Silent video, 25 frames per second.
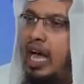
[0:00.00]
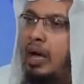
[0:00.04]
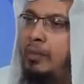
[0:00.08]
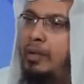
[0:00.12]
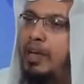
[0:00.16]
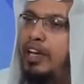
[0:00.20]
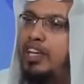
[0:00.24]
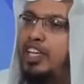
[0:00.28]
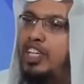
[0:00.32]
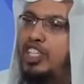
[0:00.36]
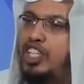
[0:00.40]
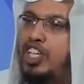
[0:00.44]

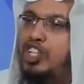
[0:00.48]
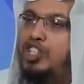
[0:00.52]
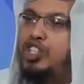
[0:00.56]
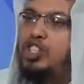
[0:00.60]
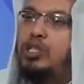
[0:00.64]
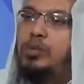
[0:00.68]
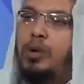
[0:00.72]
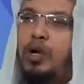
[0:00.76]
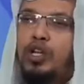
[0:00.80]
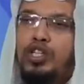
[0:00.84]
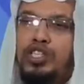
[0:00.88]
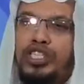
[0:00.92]
আমার নিজের
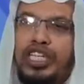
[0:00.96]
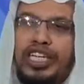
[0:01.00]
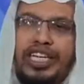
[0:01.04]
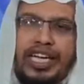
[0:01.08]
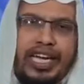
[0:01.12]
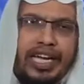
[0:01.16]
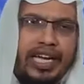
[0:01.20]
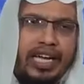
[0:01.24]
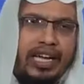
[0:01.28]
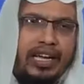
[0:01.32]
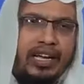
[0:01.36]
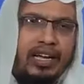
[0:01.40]
জীবন
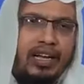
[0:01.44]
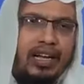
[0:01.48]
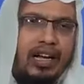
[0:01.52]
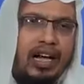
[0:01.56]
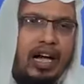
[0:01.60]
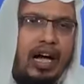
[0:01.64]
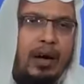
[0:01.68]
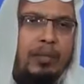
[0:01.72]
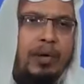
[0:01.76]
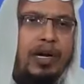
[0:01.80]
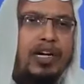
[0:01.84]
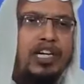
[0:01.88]
থেকে
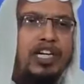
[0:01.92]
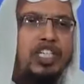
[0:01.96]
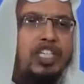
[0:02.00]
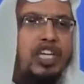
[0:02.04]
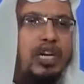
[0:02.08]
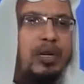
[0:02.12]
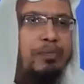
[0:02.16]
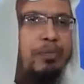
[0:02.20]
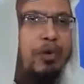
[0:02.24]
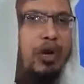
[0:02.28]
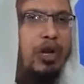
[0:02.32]
আমার নিজের